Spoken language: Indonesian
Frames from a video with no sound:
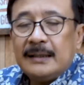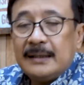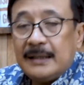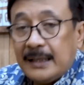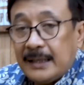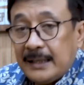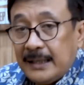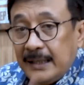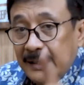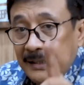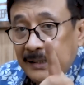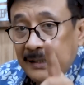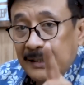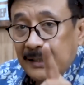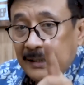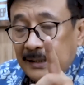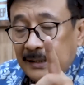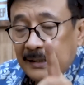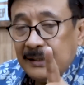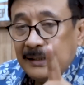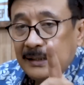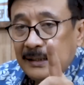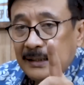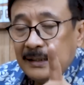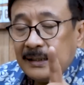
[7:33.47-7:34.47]
Akhirnya
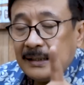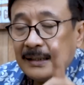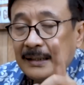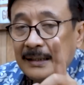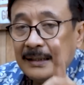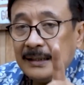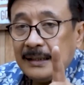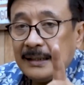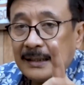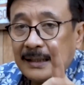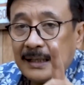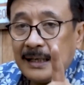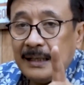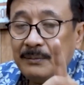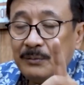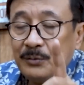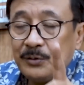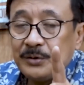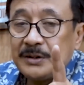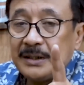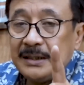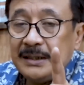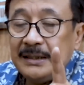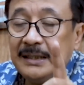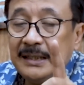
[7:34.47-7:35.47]

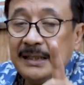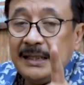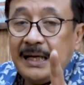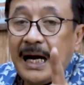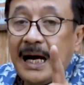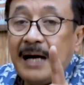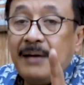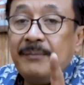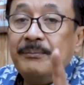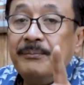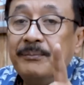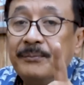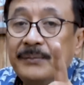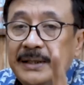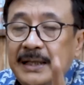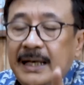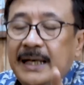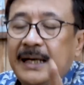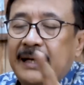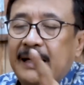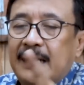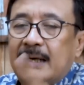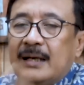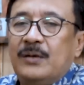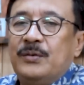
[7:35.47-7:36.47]
kamu sendiri
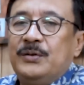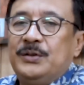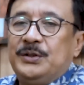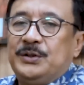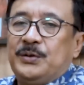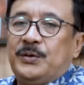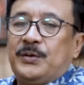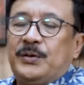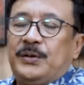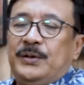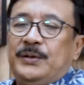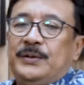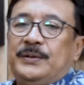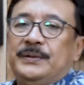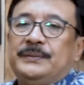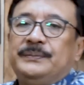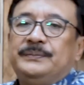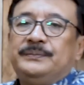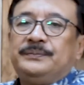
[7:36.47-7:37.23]
ambiar Roy Suryo.